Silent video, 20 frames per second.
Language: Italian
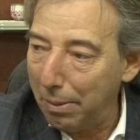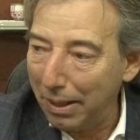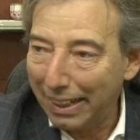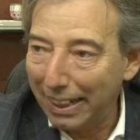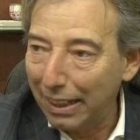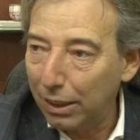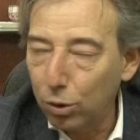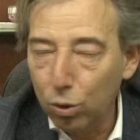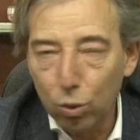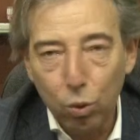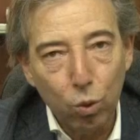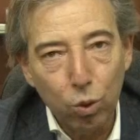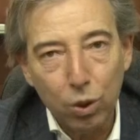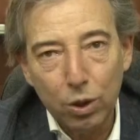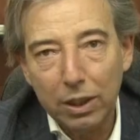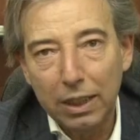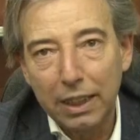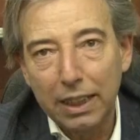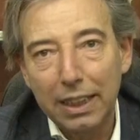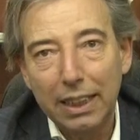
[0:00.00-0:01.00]
perché
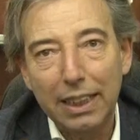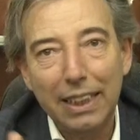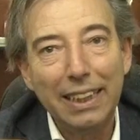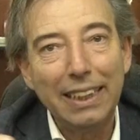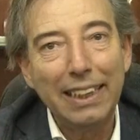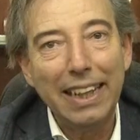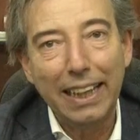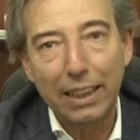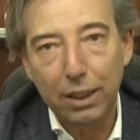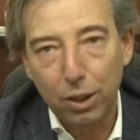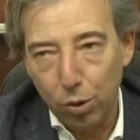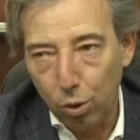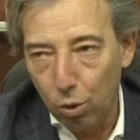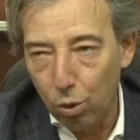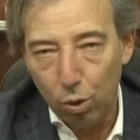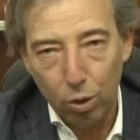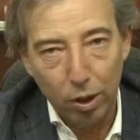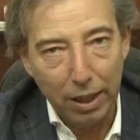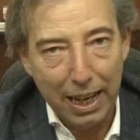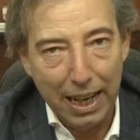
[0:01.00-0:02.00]
tutti i
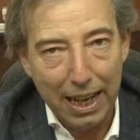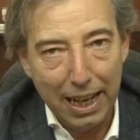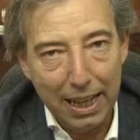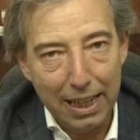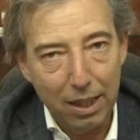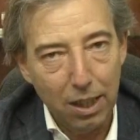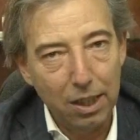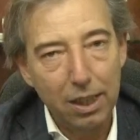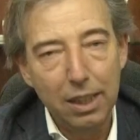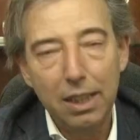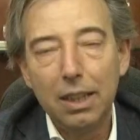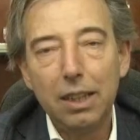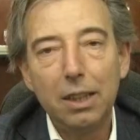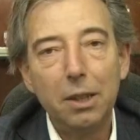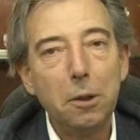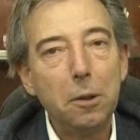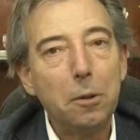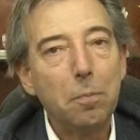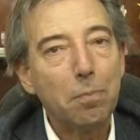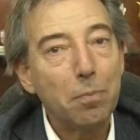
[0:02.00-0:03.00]
Daytona,
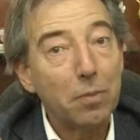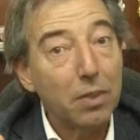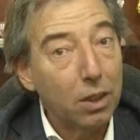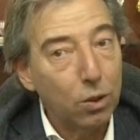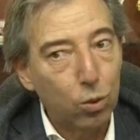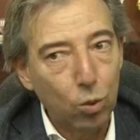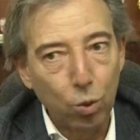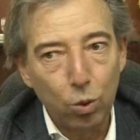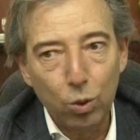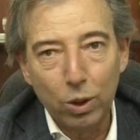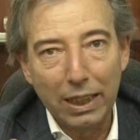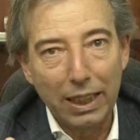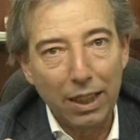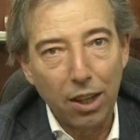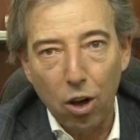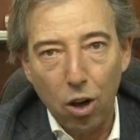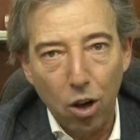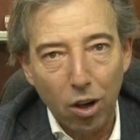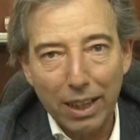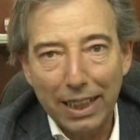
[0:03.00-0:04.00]
tutti i
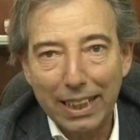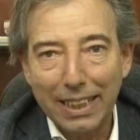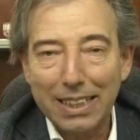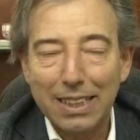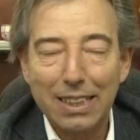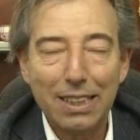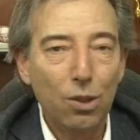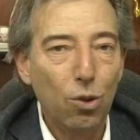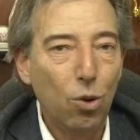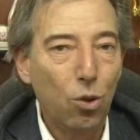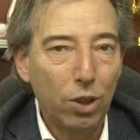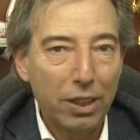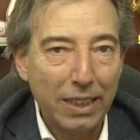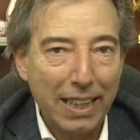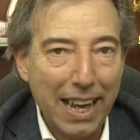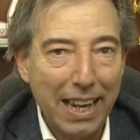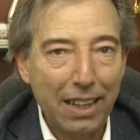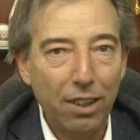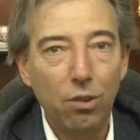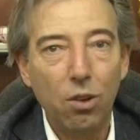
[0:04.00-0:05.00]
Rolex
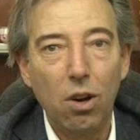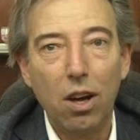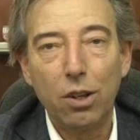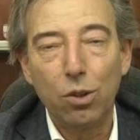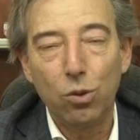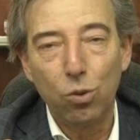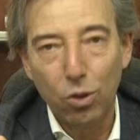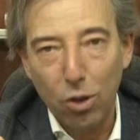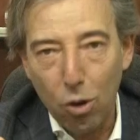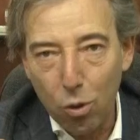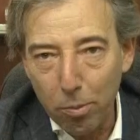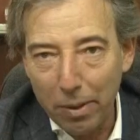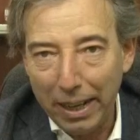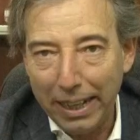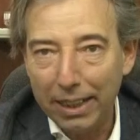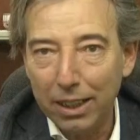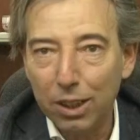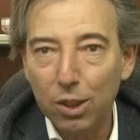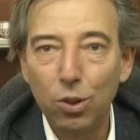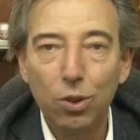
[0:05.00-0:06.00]
ogni anno hanno un
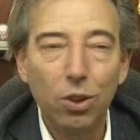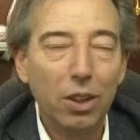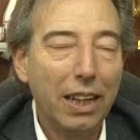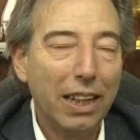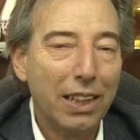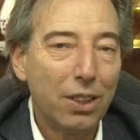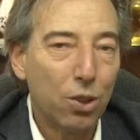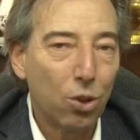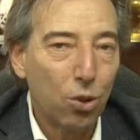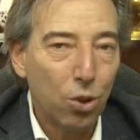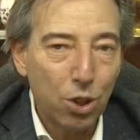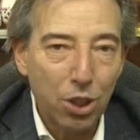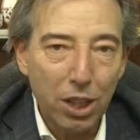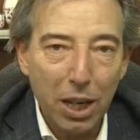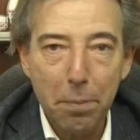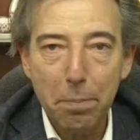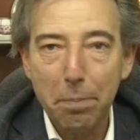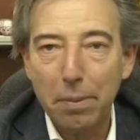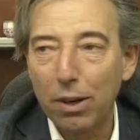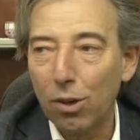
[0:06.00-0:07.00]
aumento e sono
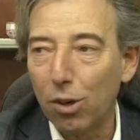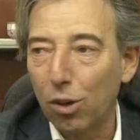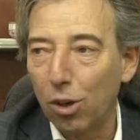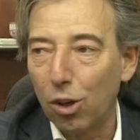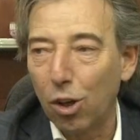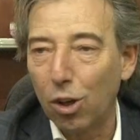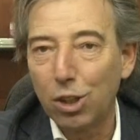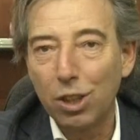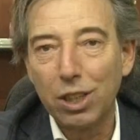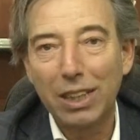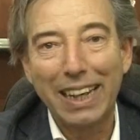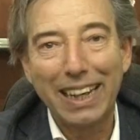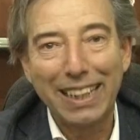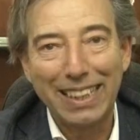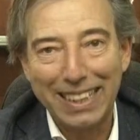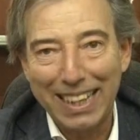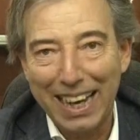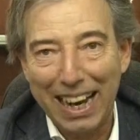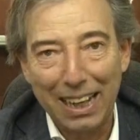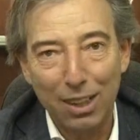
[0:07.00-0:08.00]
sempre orologi che
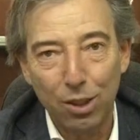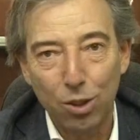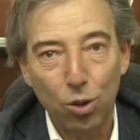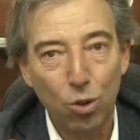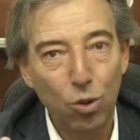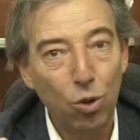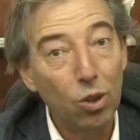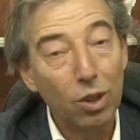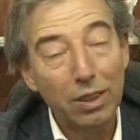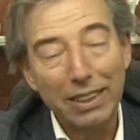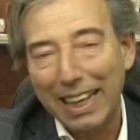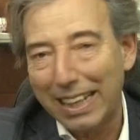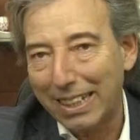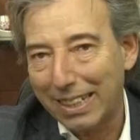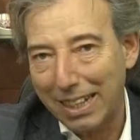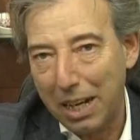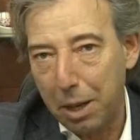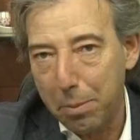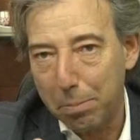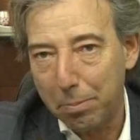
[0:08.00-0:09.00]
salgono da
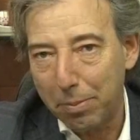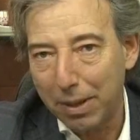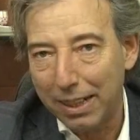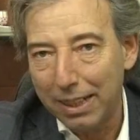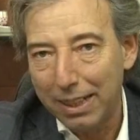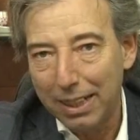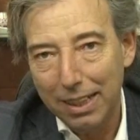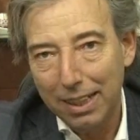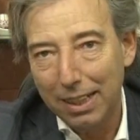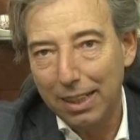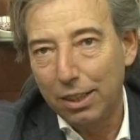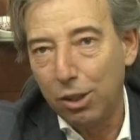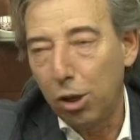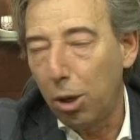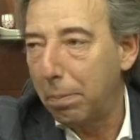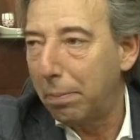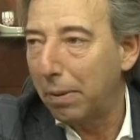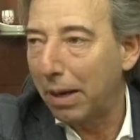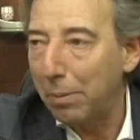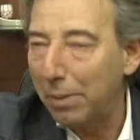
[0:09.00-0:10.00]
sempre. Io
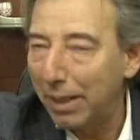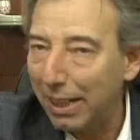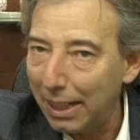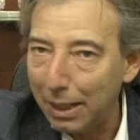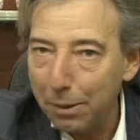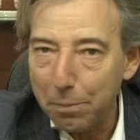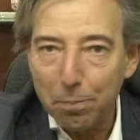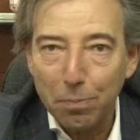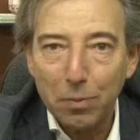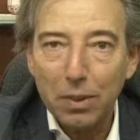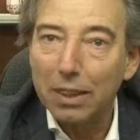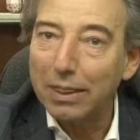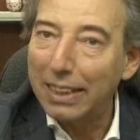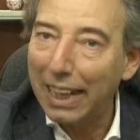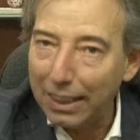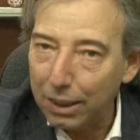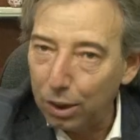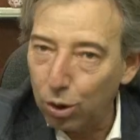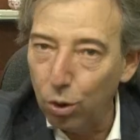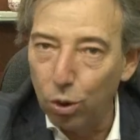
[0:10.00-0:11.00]
i primi
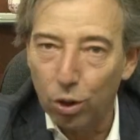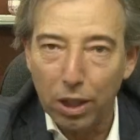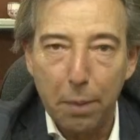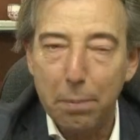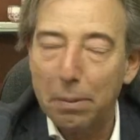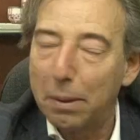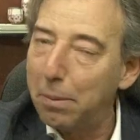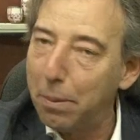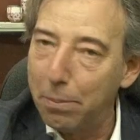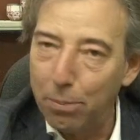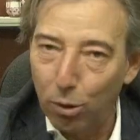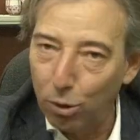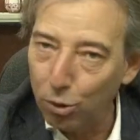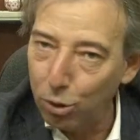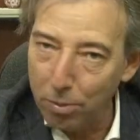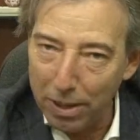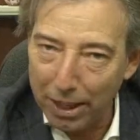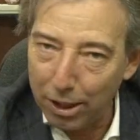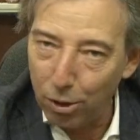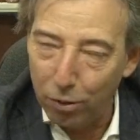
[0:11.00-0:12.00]
Daytona, i primi Paul
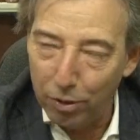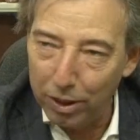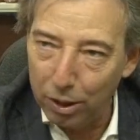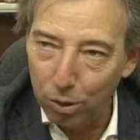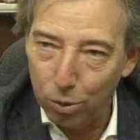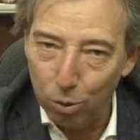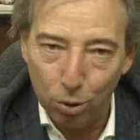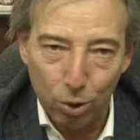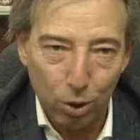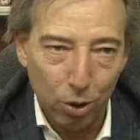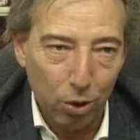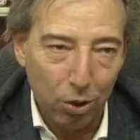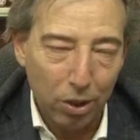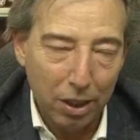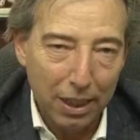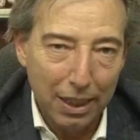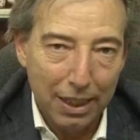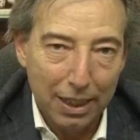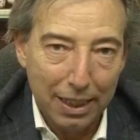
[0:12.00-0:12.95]
Newman che ho venduto,